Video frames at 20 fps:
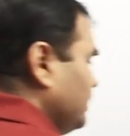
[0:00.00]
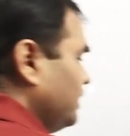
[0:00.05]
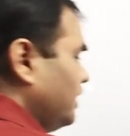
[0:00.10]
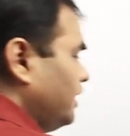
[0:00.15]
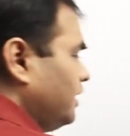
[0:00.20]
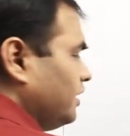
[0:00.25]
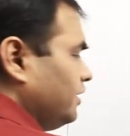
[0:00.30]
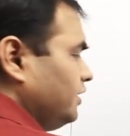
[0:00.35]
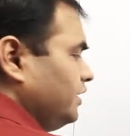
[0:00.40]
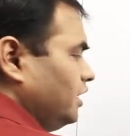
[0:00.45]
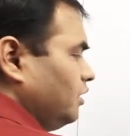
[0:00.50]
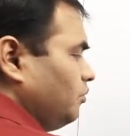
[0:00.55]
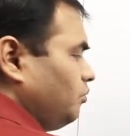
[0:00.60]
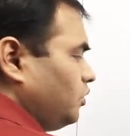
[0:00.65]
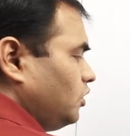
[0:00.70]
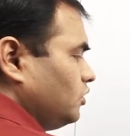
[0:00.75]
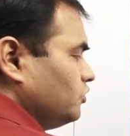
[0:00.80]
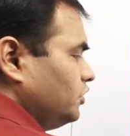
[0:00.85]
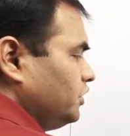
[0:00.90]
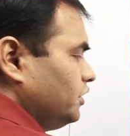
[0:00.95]
ध्यान रखनी है
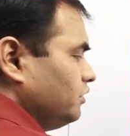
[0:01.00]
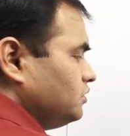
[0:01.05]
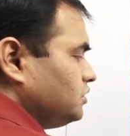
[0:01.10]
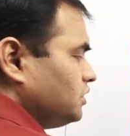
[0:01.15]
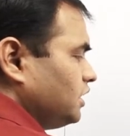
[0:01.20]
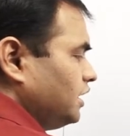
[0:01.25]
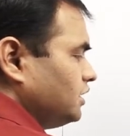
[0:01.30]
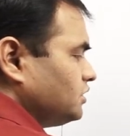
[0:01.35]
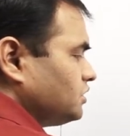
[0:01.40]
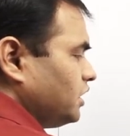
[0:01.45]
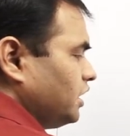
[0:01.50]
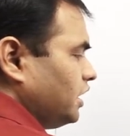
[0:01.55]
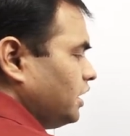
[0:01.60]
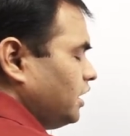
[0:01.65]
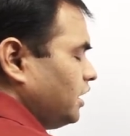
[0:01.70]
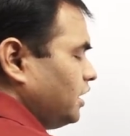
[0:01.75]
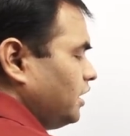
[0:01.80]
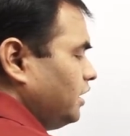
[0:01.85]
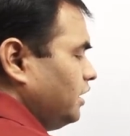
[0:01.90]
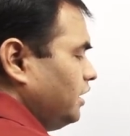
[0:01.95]
पॉजिटिव चार्ज के
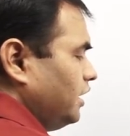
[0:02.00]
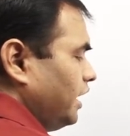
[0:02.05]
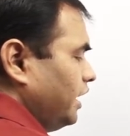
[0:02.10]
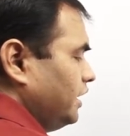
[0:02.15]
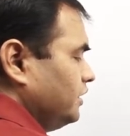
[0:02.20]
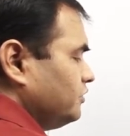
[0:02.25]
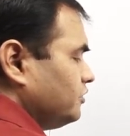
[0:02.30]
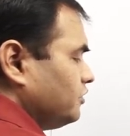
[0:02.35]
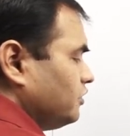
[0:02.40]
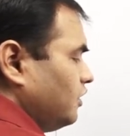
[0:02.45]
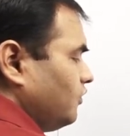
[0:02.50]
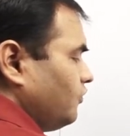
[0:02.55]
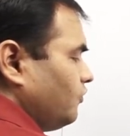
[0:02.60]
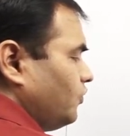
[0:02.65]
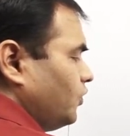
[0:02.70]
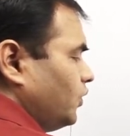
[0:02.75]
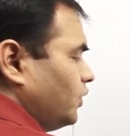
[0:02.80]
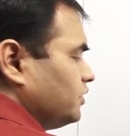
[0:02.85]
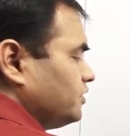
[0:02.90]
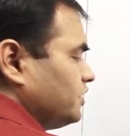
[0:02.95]
कारण लाइंस ऑफ
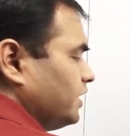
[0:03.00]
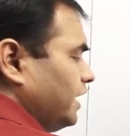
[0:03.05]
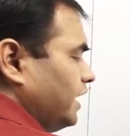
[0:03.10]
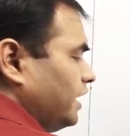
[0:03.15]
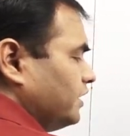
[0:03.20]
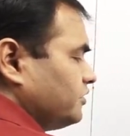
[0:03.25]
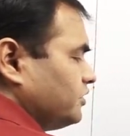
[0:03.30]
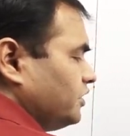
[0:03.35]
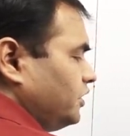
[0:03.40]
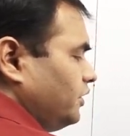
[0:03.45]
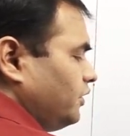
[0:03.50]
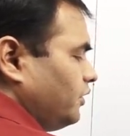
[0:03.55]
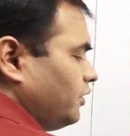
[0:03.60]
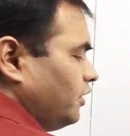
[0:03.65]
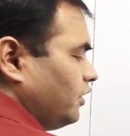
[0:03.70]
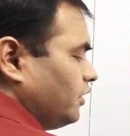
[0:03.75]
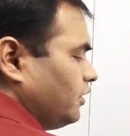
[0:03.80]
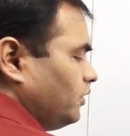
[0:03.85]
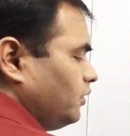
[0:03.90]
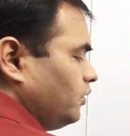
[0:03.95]
फोर्स ऐसे
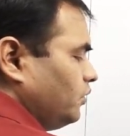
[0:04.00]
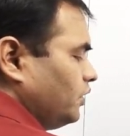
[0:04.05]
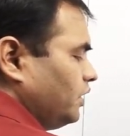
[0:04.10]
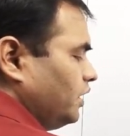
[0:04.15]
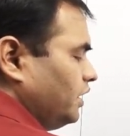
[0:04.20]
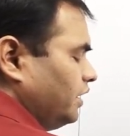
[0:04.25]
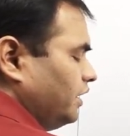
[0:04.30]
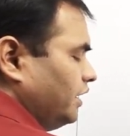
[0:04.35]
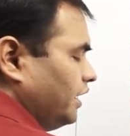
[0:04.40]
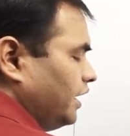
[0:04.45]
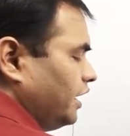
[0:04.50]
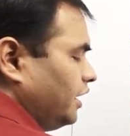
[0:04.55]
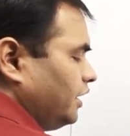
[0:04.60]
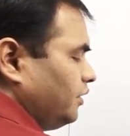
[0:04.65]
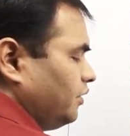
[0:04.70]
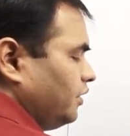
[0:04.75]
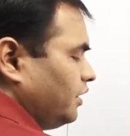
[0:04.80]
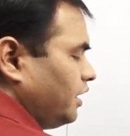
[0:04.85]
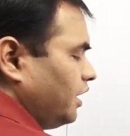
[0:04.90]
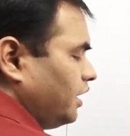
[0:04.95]
ड्रॉ करोगे
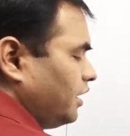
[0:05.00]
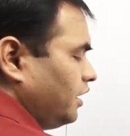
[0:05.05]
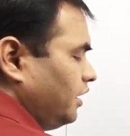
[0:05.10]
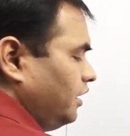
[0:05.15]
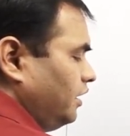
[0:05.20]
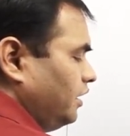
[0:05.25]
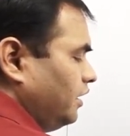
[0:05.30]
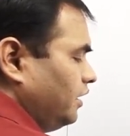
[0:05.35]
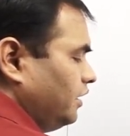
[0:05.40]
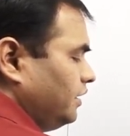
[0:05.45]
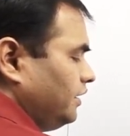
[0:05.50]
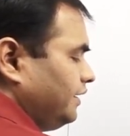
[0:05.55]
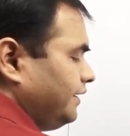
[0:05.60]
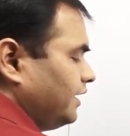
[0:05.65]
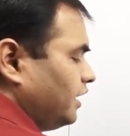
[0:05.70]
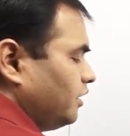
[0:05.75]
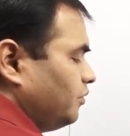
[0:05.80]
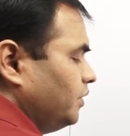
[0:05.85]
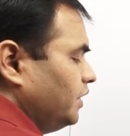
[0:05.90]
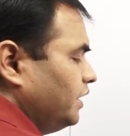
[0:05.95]
नेगेटिव के कारण
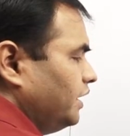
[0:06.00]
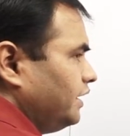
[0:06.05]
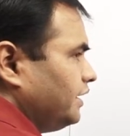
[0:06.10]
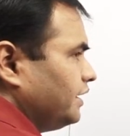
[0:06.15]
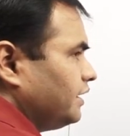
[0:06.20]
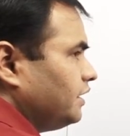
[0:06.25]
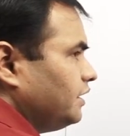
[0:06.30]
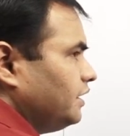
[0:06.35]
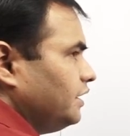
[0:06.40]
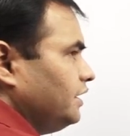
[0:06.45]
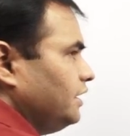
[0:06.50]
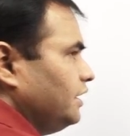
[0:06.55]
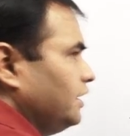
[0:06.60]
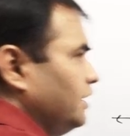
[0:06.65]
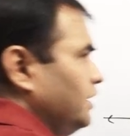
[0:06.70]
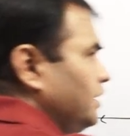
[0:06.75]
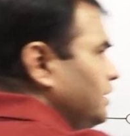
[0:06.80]
टर्मिनेट करेगी